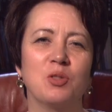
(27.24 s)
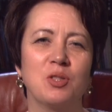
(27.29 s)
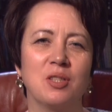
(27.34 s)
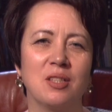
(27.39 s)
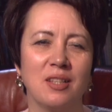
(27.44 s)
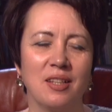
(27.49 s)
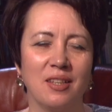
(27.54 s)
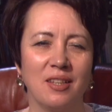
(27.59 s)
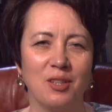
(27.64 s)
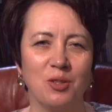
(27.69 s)

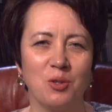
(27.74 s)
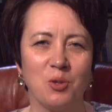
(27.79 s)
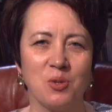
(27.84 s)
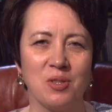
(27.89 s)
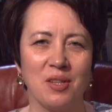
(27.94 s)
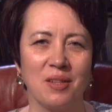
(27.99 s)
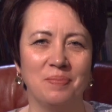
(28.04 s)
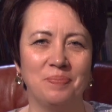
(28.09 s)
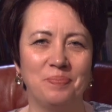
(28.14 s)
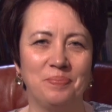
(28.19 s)
Здравствуйте, дорогие
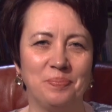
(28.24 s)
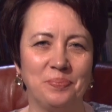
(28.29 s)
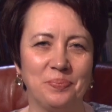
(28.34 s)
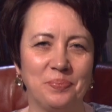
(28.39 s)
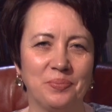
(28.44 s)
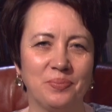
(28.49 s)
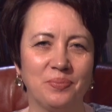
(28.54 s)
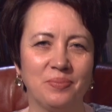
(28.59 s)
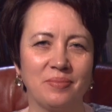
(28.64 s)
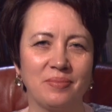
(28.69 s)

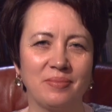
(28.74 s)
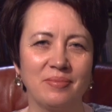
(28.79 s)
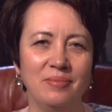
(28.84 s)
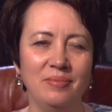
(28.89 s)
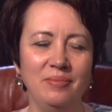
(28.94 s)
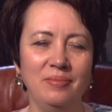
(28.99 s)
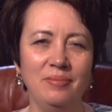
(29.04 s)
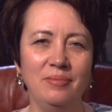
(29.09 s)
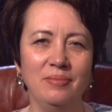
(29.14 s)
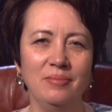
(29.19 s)

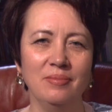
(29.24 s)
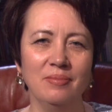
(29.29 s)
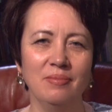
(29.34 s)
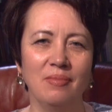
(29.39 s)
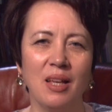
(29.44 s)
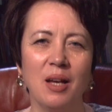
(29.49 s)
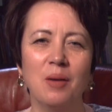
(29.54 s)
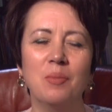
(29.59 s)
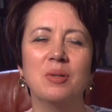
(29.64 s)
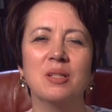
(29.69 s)

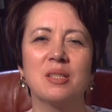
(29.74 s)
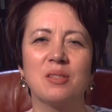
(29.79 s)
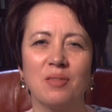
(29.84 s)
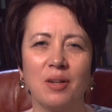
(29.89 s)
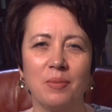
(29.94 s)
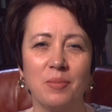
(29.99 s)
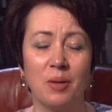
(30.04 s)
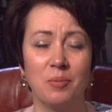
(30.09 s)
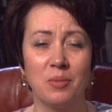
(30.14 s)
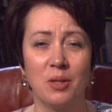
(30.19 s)
друзья! Мы с
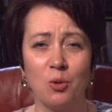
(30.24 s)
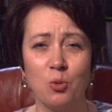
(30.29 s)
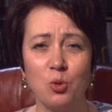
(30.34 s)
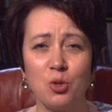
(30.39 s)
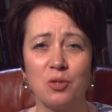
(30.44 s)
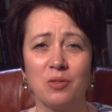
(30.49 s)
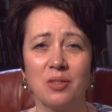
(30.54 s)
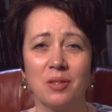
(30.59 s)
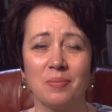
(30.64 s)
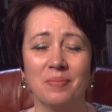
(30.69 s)
вами
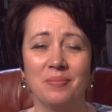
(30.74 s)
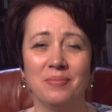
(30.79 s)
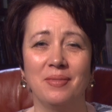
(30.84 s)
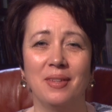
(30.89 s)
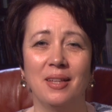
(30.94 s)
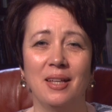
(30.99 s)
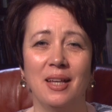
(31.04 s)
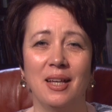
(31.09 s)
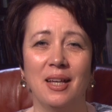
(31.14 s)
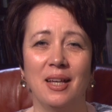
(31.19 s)
обнаруживаем
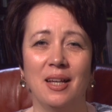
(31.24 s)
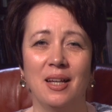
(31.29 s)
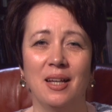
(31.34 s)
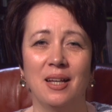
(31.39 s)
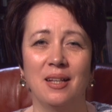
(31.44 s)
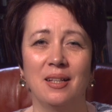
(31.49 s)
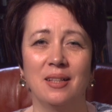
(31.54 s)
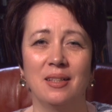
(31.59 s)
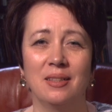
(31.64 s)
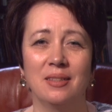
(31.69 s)

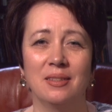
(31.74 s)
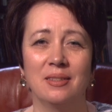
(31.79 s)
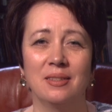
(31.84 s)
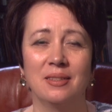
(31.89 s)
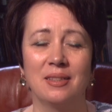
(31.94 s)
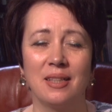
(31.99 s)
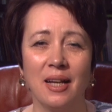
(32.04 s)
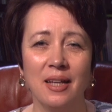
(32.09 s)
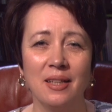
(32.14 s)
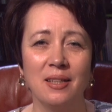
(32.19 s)

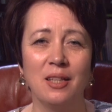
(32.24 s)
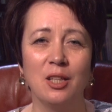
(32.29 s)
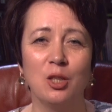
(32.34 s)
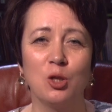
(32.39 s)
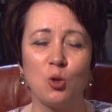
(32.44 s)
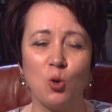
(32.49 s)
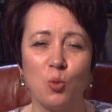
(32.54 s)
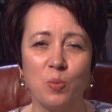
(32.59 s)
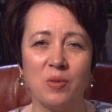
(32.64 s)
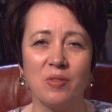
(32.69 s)
тайные
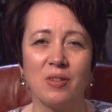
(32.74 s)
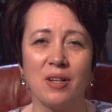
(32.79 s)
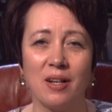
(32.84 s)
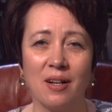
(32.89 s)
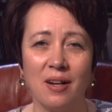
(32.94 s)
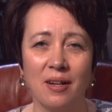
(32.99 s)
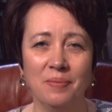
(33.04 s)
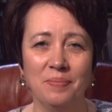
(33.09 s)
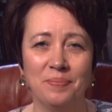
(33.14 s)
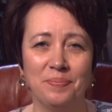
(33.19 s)
тропы
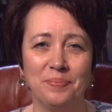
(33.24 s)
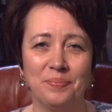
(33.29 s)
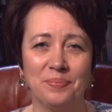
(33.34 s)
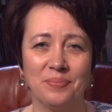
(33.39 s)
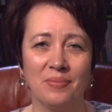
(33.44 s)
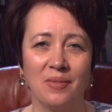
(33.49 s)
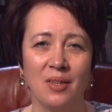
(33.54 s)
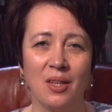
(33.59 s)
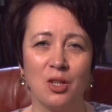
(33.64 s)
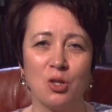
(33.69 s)
врага,
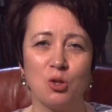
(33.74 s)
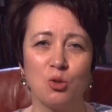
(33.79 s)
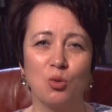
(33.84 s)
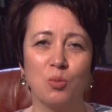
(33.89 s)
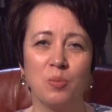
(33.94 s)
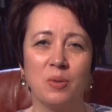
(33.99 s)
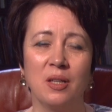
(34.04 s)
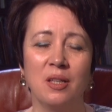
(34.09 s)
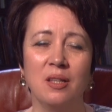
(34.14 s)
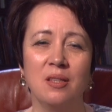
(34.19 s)

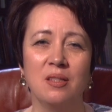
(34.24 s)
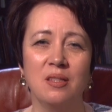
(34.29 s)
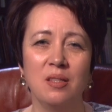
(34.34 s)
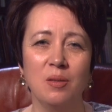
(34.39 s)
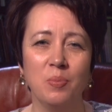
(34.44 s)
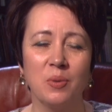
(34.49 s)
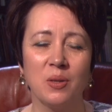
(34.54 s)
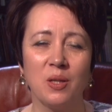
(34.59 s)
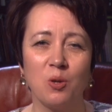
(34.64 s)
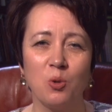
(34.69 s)
чтобы идти
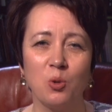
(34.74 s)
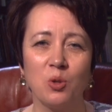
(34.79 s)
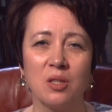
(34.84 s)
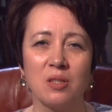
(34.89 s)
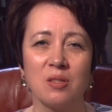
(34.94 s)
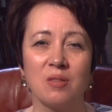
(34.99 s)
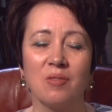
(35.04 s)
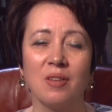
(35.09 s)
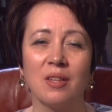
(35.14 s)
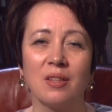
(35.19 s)
по дороге
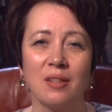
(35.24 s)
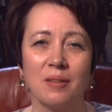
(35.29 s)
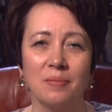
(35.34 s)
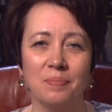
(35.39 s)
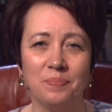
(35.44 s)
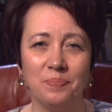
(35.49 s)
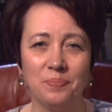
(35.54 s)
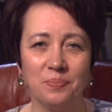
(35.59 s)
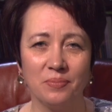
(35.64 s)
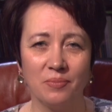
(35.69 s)
света,
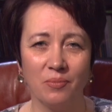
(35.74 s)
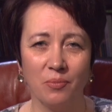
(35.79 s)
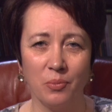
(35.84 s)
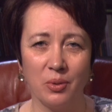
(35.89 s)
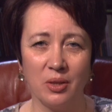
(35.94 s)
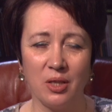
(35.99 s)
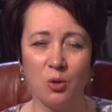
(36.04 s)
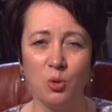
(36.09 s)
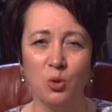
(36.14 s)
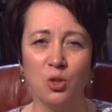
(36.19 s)

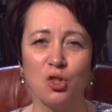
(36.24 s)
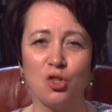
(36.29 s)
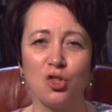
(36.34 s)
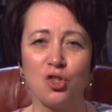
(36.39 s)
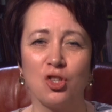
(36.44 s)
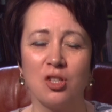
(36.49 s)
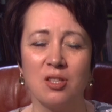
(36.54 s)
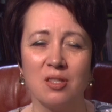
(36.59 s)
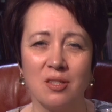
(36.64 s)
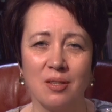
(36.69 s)
по дороге
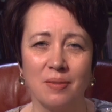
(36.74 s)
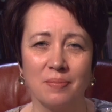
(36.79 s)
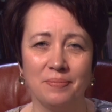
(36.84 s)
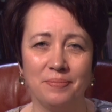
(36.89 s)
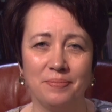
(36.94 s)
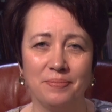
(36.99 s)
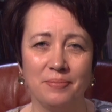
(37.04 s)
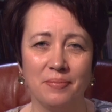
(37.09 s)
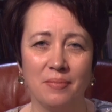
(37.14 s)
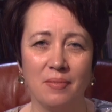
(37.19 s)
жизни
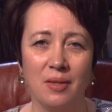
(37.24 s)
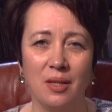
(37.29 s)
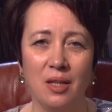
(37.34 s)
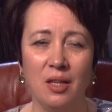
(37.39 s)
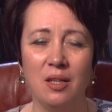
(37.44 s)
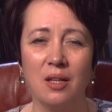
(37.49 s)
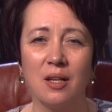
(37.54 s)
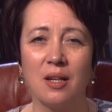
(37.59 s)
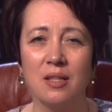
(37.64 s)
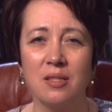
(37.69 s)
и
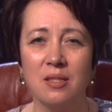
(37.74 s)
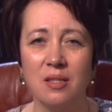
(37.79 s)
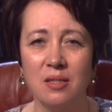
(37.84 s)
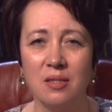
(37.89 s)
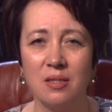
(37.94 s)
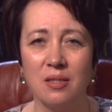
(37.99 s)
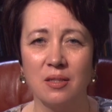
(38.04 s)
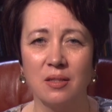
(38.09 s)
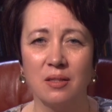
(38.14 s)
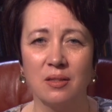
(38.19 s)
не
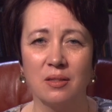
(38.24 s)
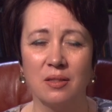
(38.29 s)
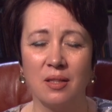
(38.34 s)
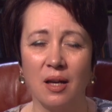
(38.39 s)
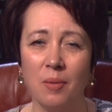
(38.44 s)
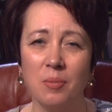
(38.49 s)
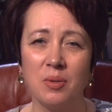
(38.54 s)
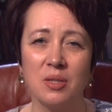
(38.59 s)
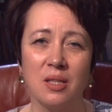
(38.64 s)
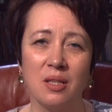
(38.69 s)
ходить
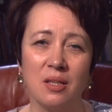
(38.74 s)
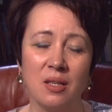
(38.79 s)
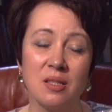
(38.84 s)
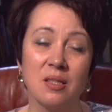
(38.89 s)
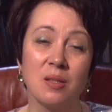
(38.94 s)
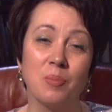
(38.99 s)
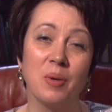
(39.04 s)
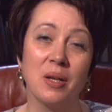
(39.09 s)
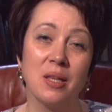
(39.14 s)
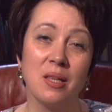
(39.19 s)
там, где есть
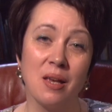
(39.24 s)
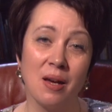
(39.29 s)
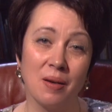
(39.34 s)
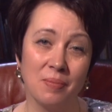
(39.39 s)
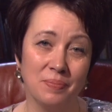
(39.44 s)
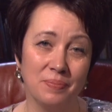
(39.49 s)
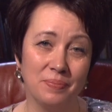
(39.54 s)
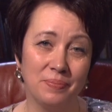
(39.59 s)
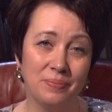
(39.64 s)
западня.